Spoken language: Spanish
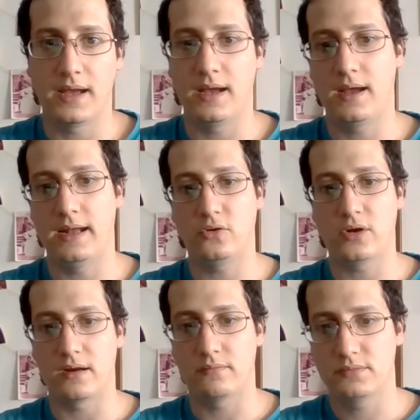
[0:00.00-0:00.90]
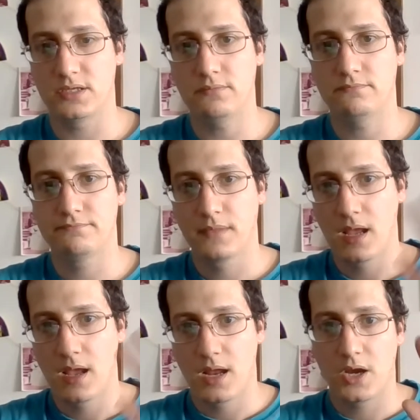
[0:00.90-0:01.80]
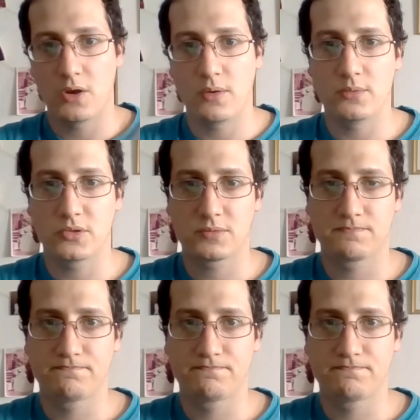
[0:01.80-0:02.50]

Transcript: a, a tocar, ¿sí? Nos vemos.